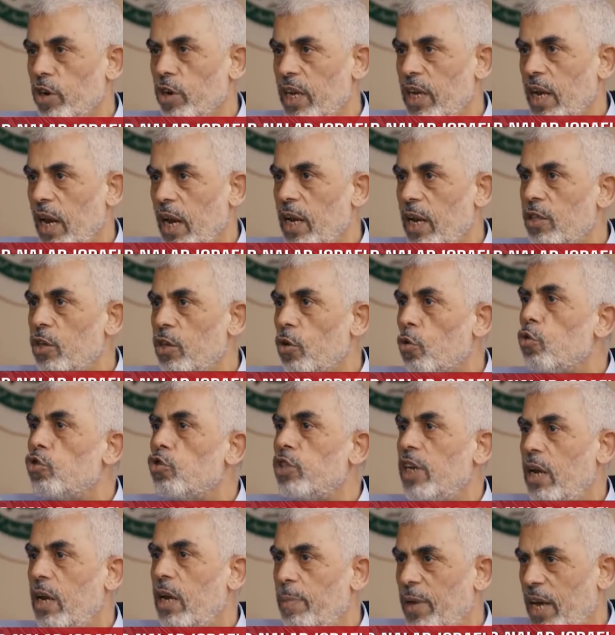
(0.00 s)
Namun
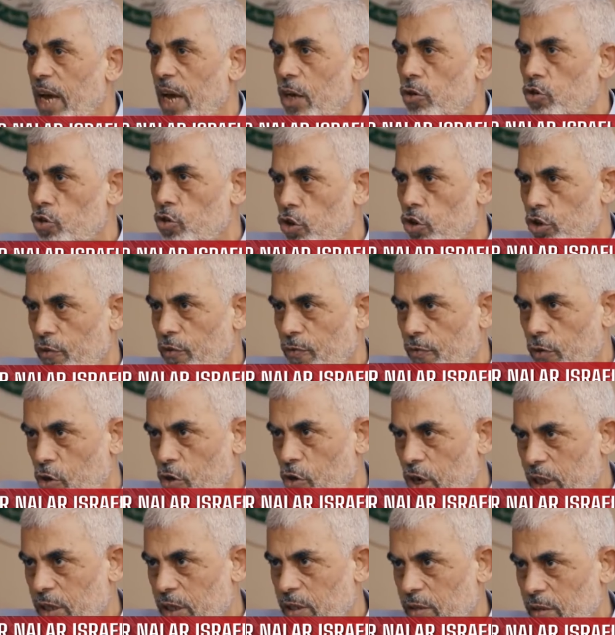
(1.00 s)
Hamas dengan tegas
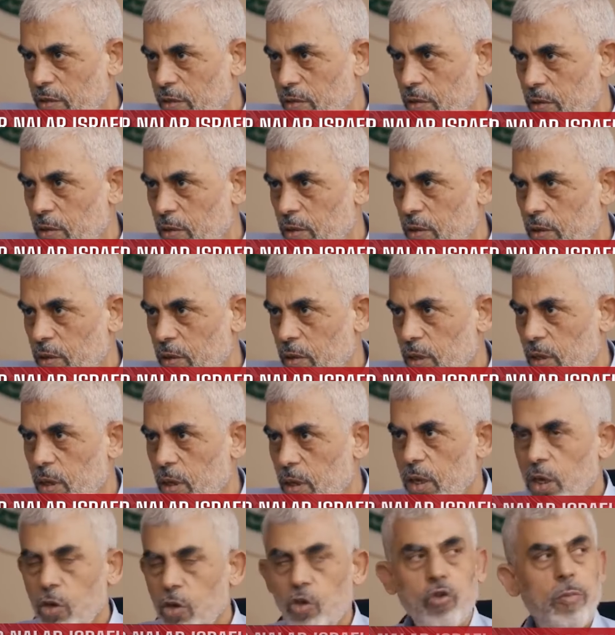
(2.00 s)
menolak lantaran menilai
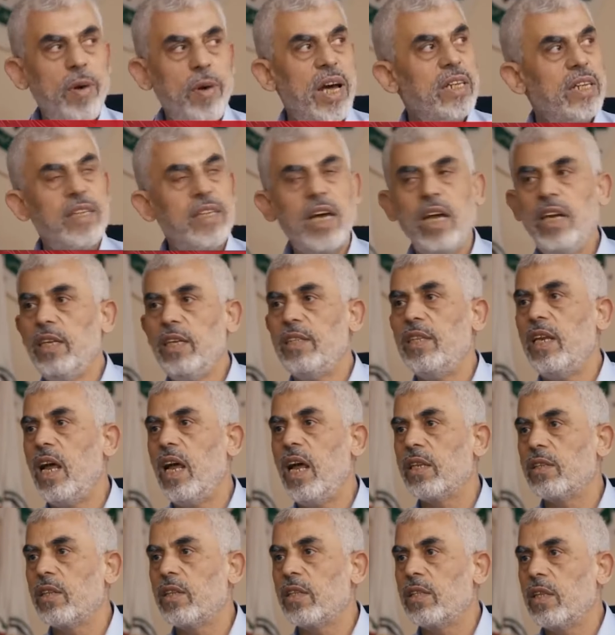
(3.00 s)
syarat yang diajukan
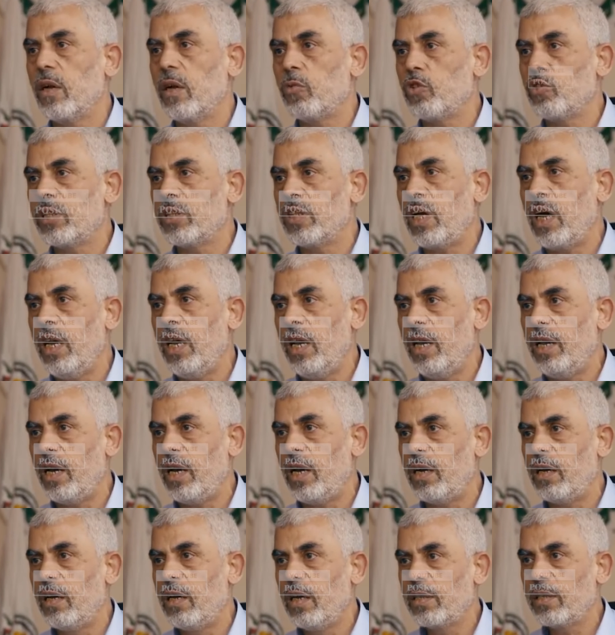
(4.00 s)
Israel tidak
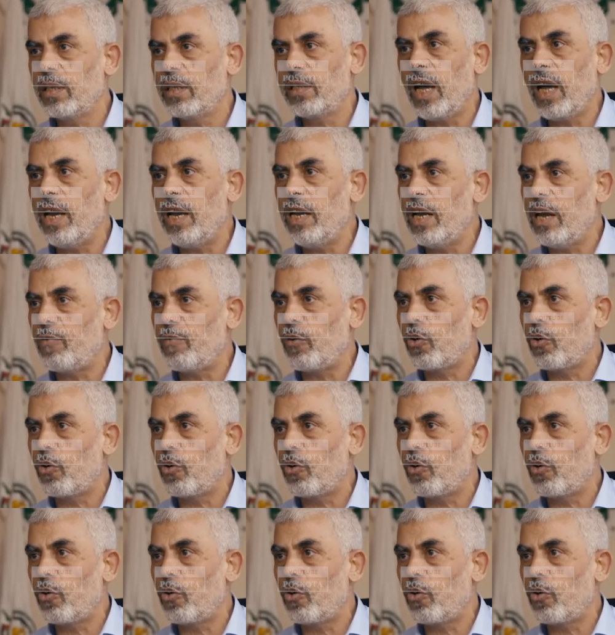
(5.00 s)
masuk akal.